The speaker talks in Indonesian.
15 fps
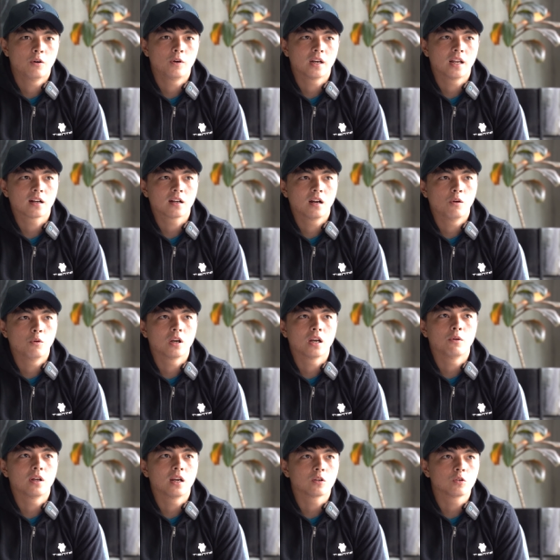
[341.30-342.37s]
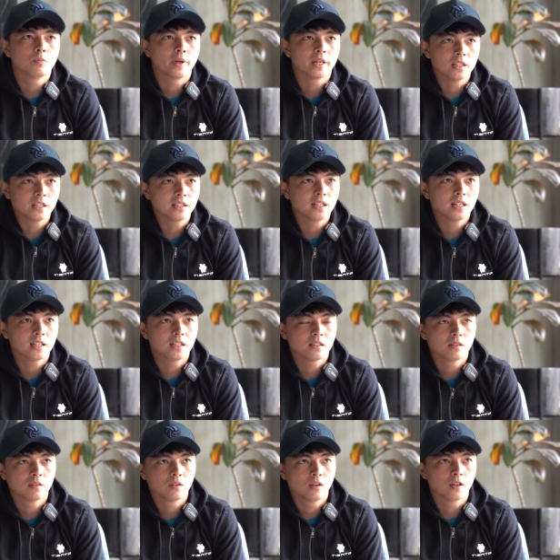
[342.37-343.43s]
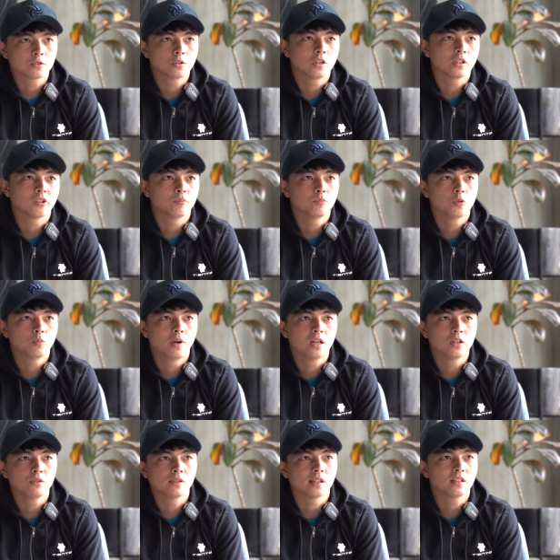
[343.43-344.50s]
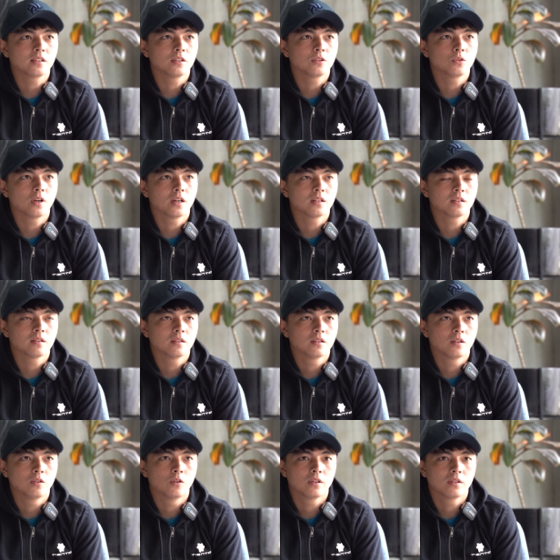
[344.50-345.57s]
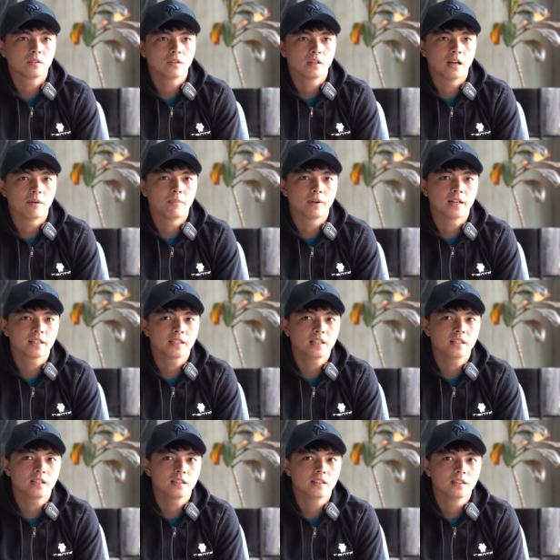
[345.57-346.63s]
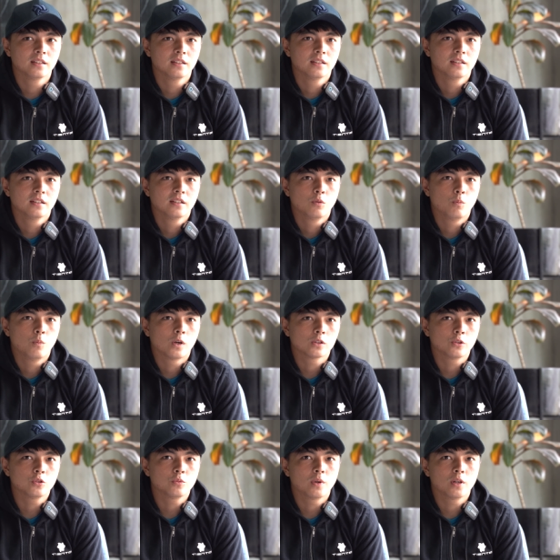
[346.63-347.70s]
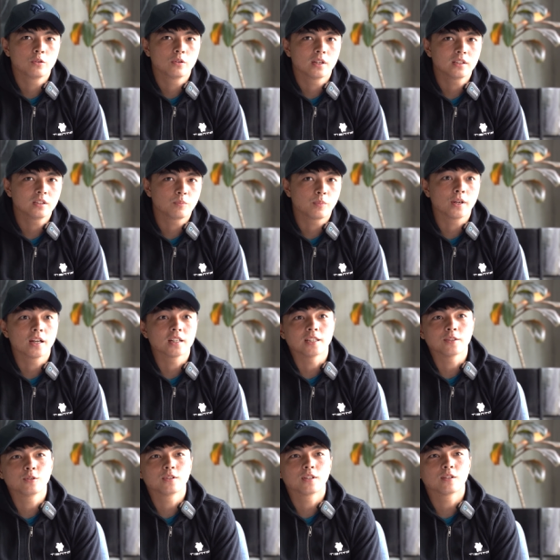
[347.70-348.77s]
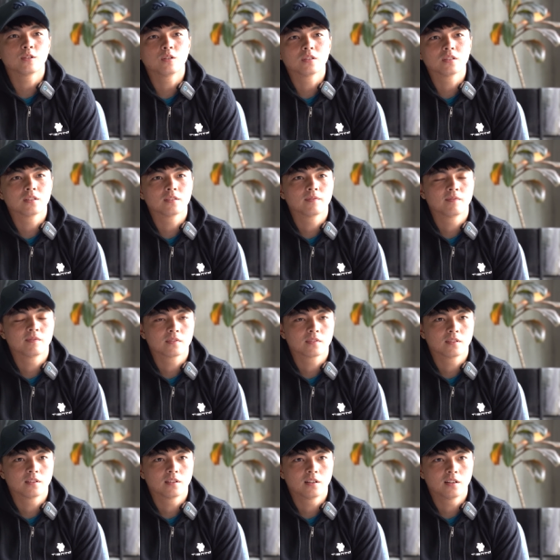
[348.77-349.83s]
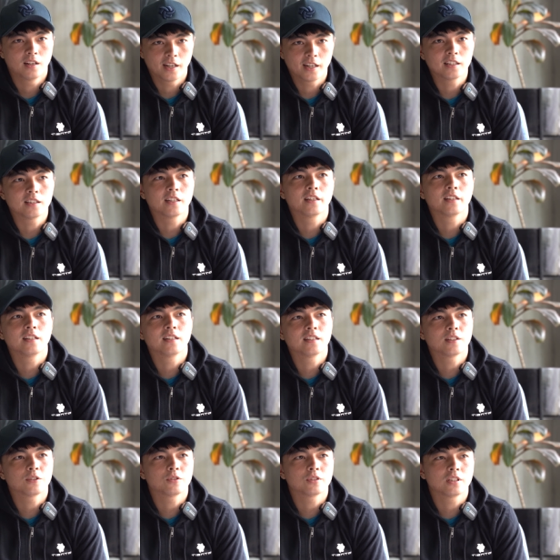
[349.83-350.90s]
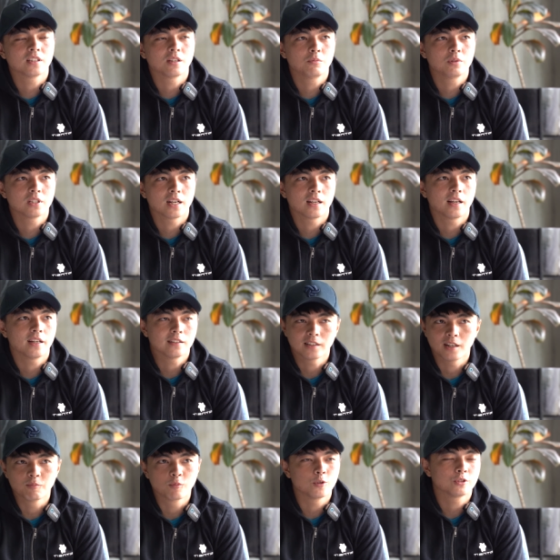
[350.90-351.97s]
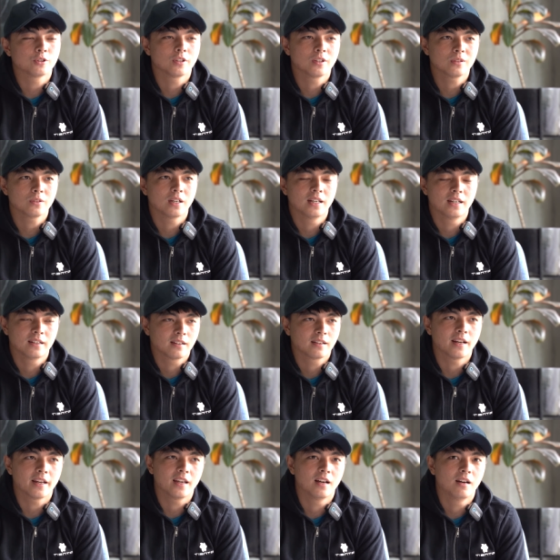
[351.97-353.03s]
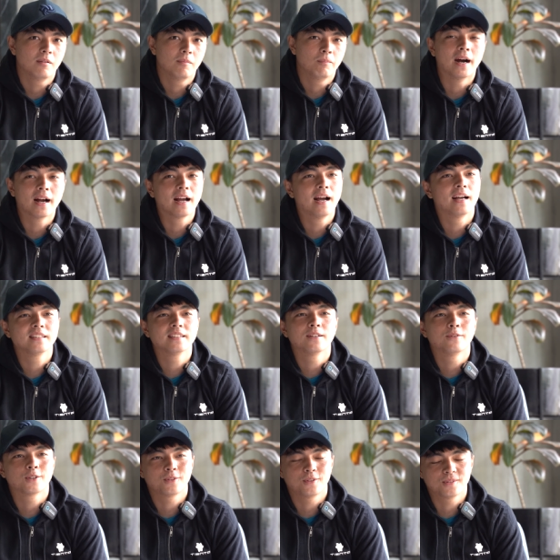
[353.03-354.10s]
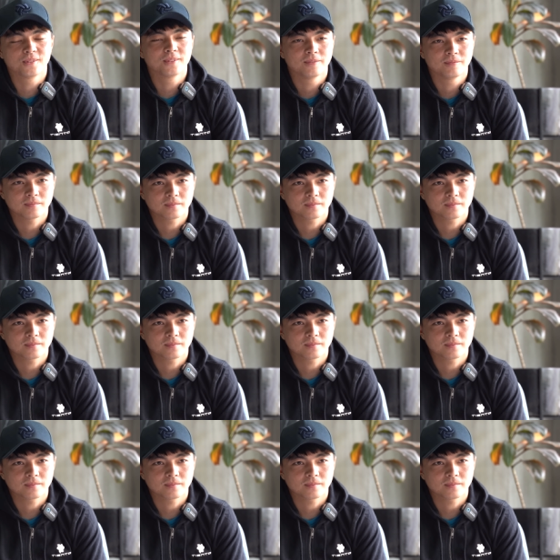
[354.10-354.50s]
awal awal awal aku main liga langsung ketemu Bali United itu kan apalagi waktu itu Bali United peringkat satu terus lagi tinggi tingginya, lagi ya. tinggi tingginya terus kita bisa kalah 6-0 itu ah, kayak bangga aja waktu itu